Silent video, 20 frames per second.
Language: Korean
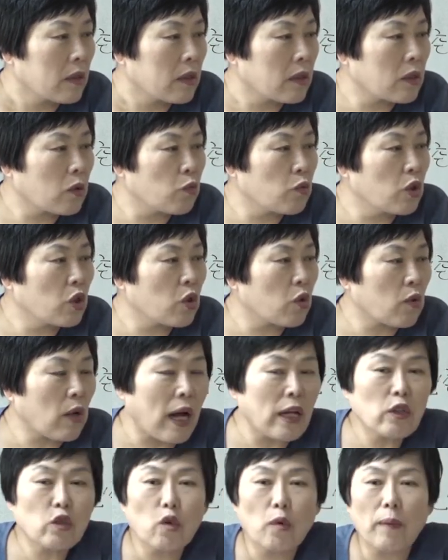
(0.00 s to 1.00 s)
그래서 우리도
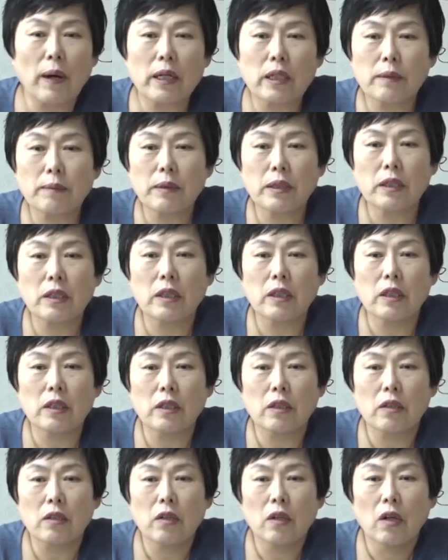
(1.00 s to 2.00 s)
간도
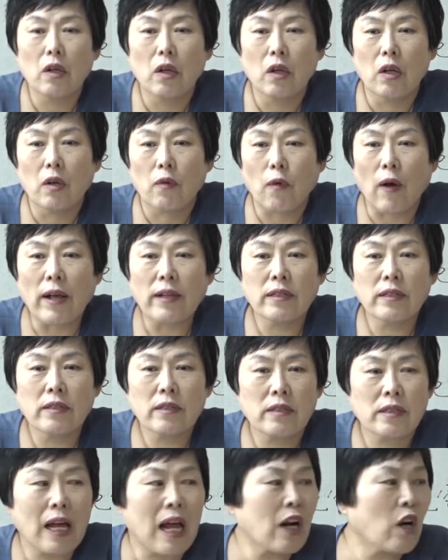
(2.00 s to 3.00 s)
많으면은
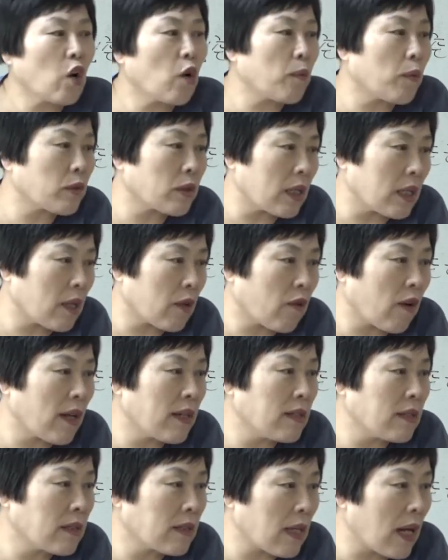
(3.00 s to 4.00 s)
관살로 보잖아
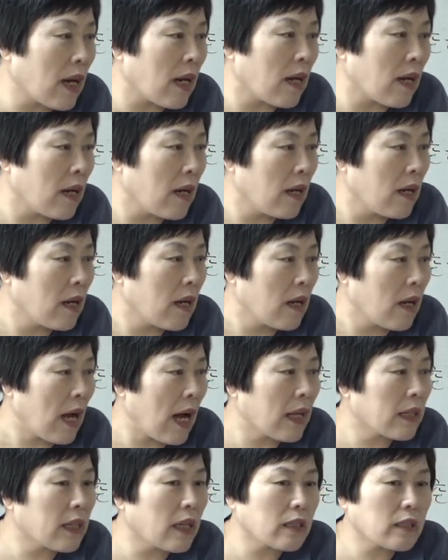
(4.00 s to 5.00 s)
관살.
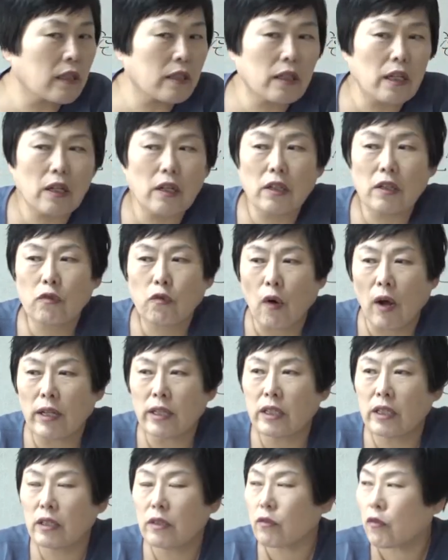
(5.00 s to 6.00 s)
한개 있을 때는
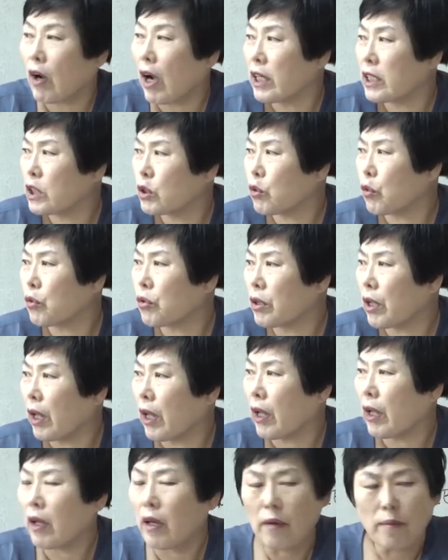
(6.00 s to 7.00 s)
관, 관이
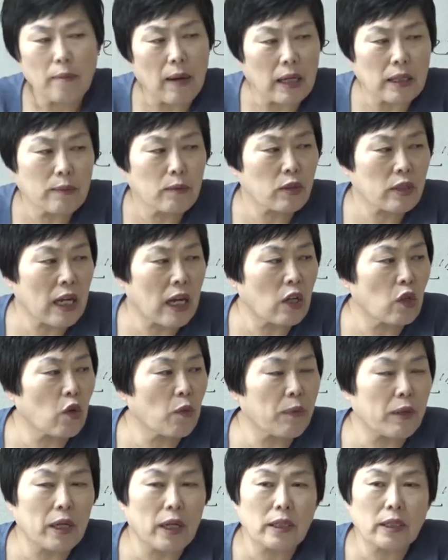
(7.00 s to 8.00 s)
좋은데 많으면
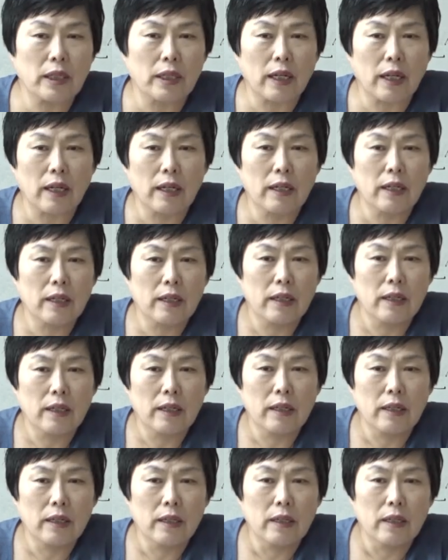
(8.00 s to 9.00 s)
살로 변하잖아.
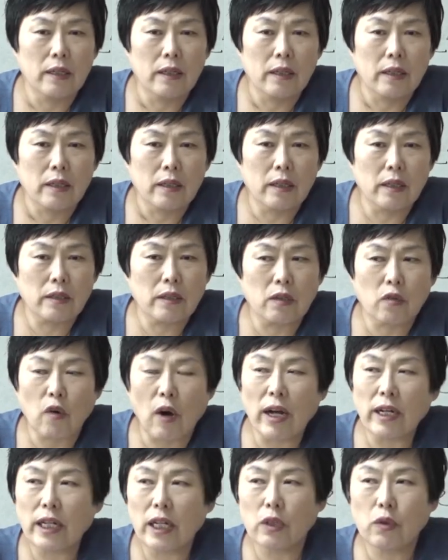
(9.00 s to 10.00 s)
그래서
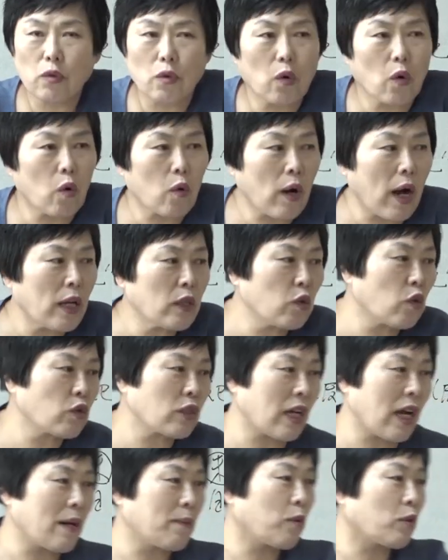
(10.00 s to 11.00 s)
관에도 관도
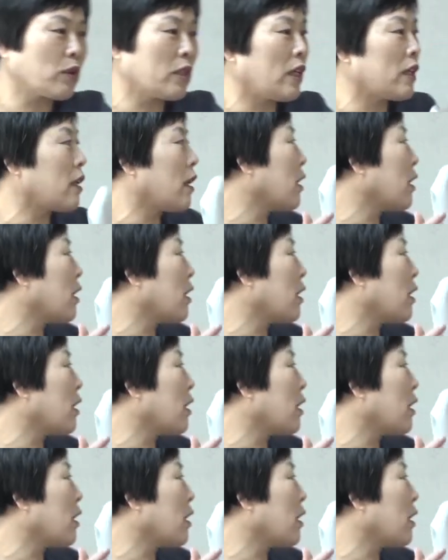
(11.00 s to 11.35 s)
잘 보셔야